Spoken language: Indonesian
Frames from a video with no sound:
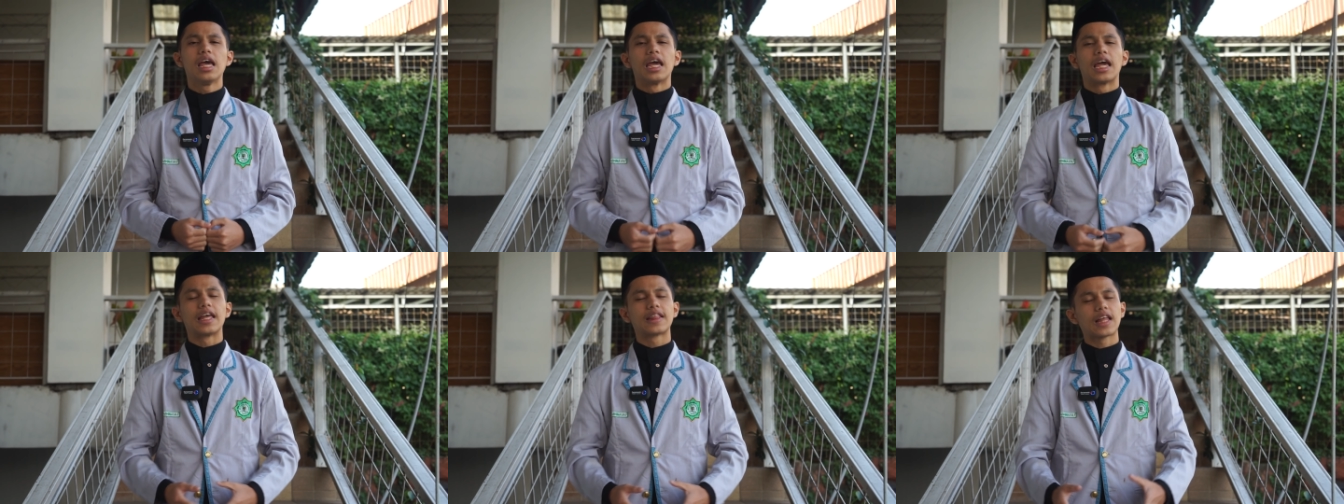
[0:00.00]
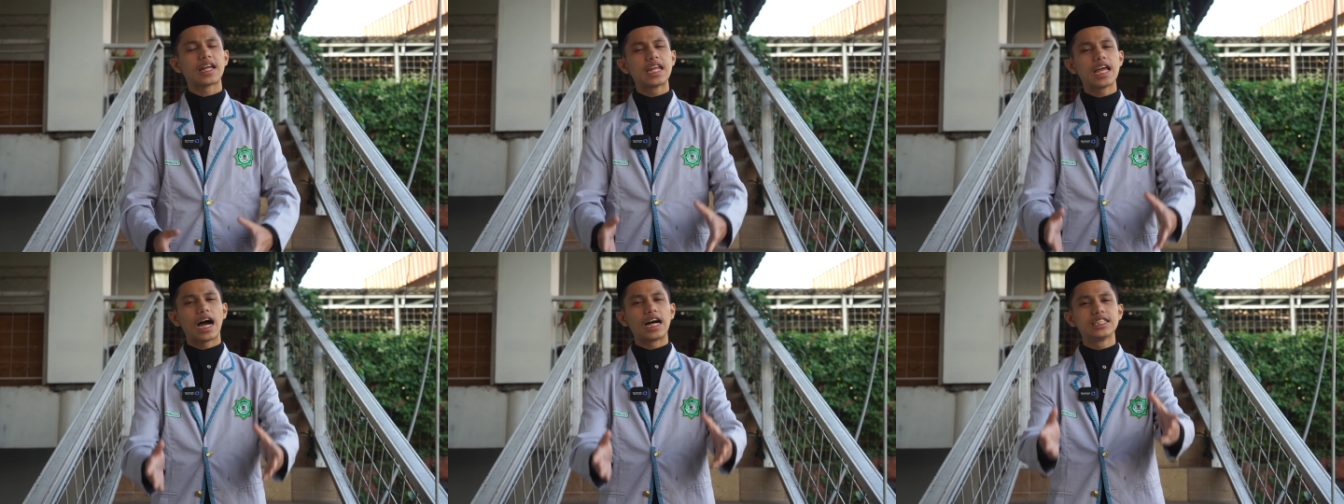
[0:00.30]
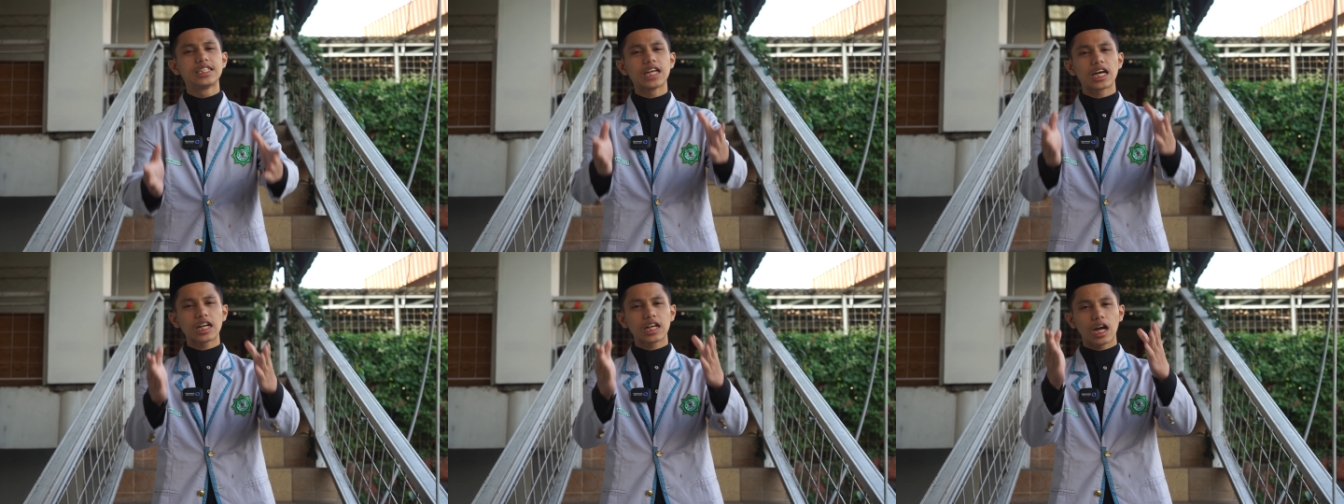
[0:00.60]
kita
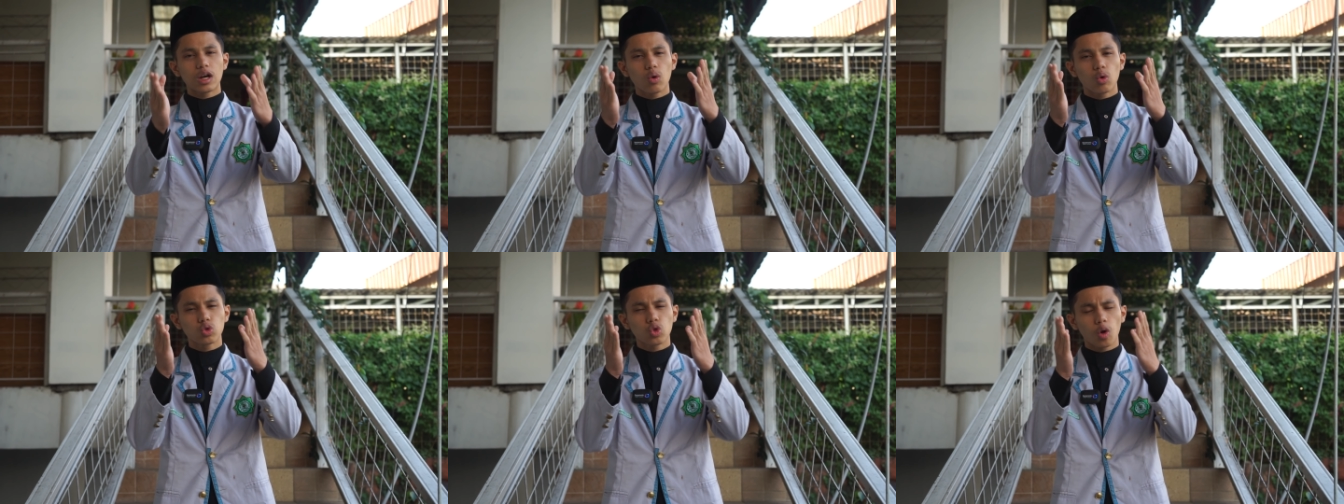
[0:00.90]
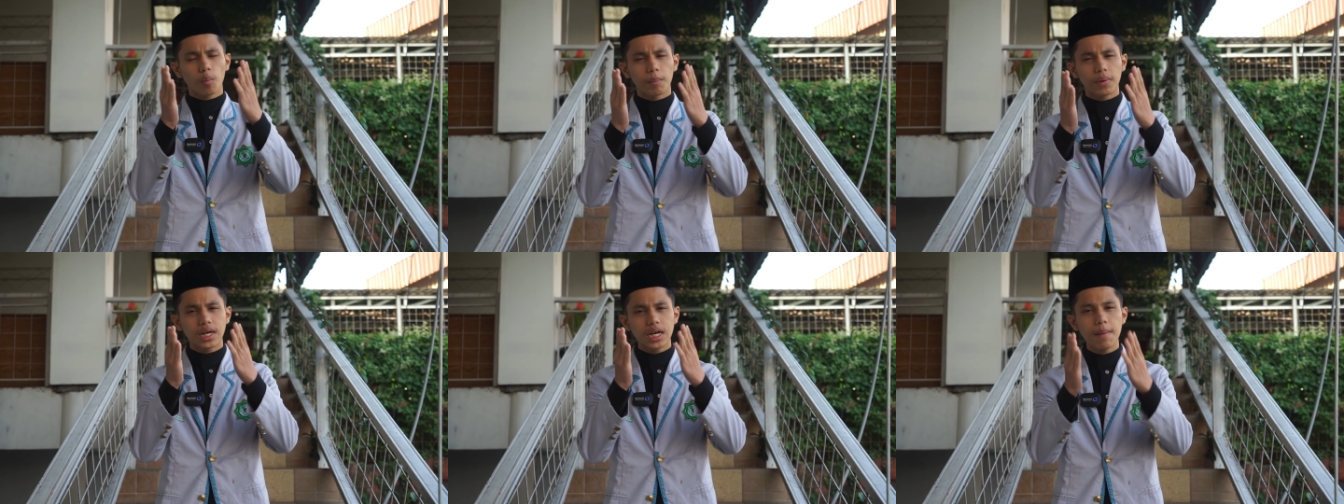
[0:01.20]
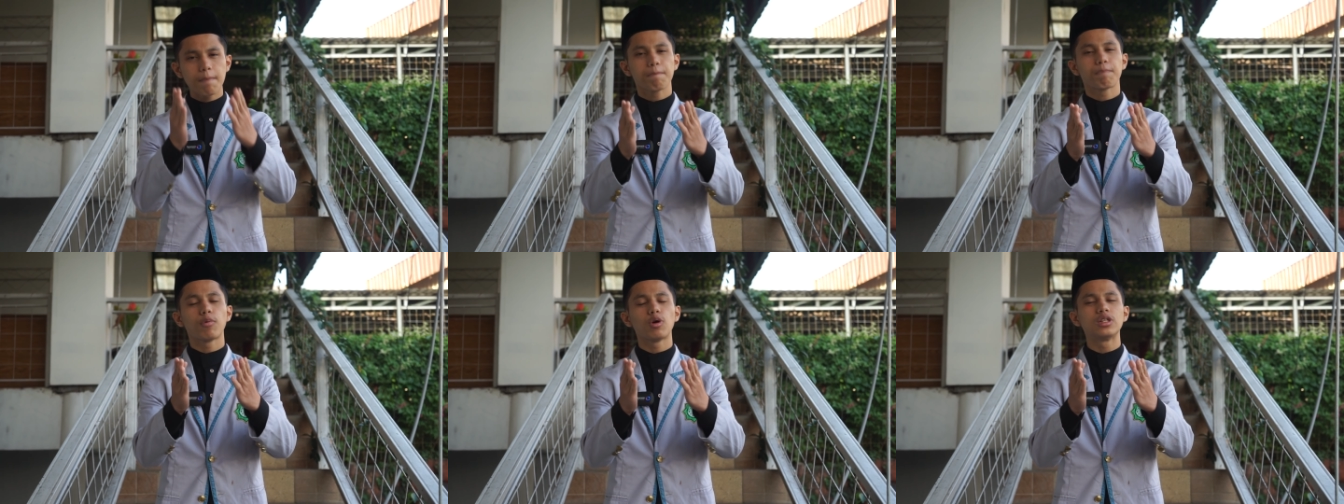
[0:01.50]
diajarkan untuk
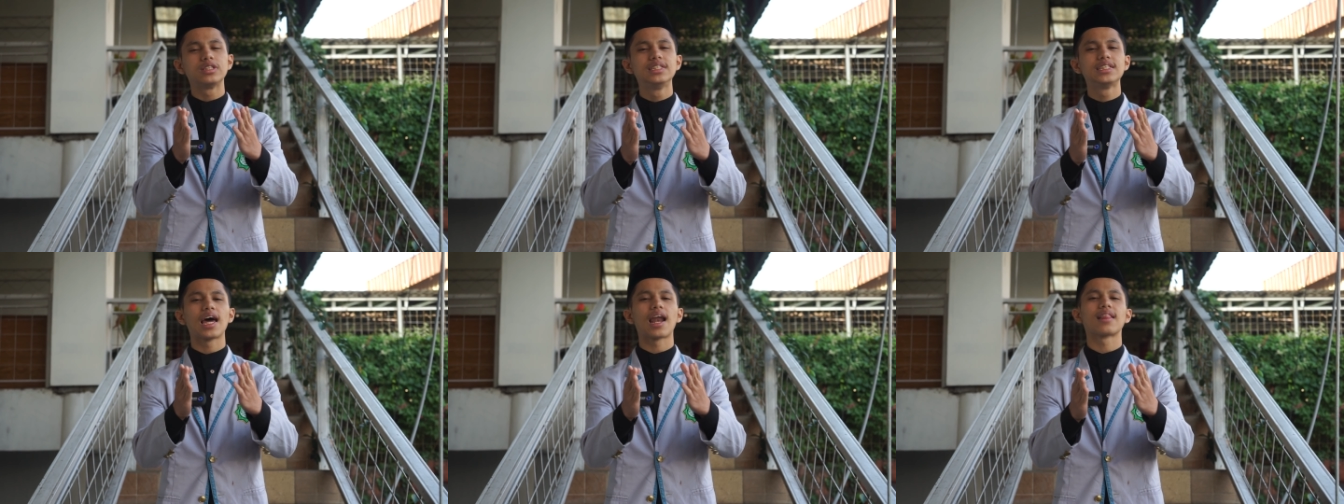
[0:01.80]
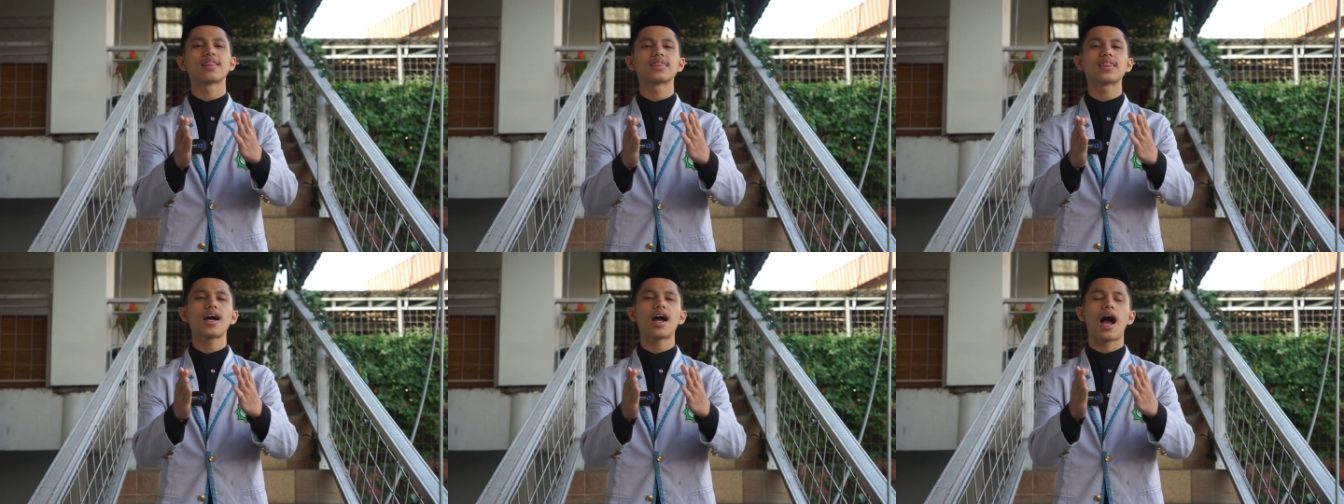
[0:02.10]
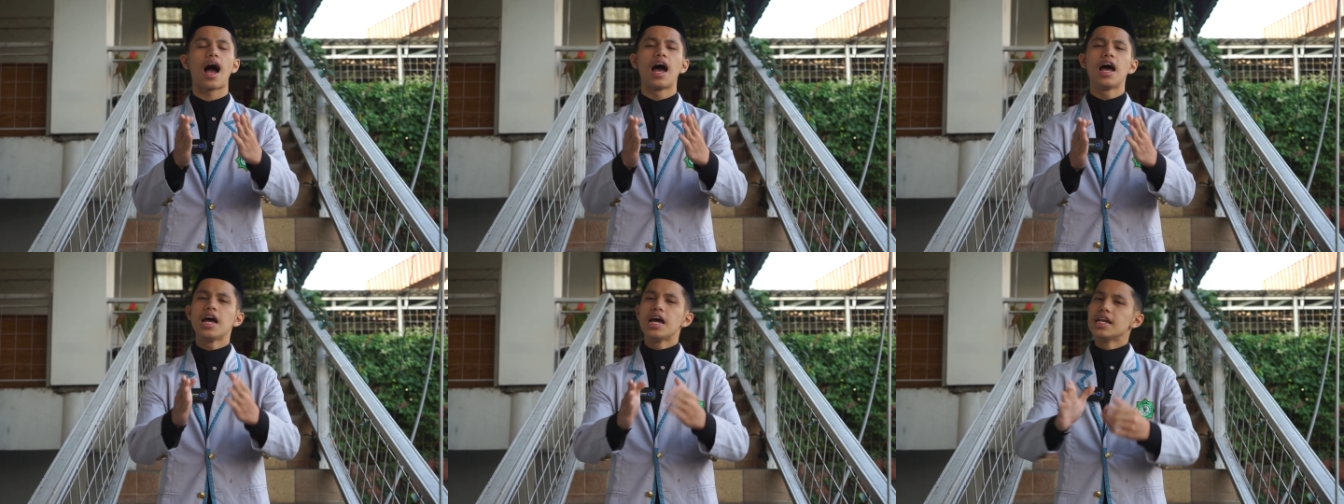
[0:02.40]
menempuh jalan
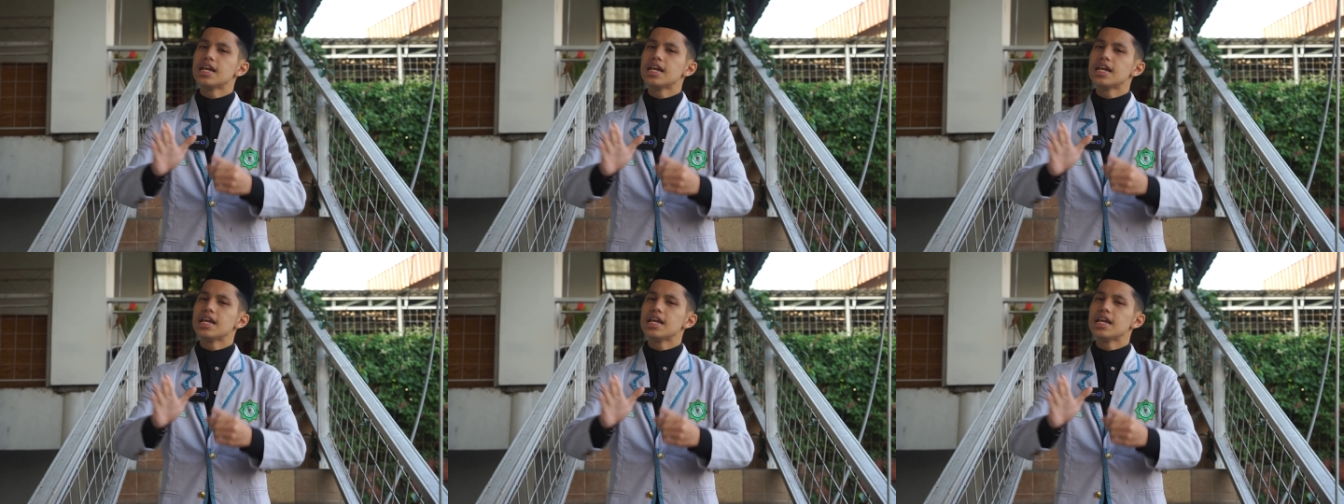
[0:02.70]
tengah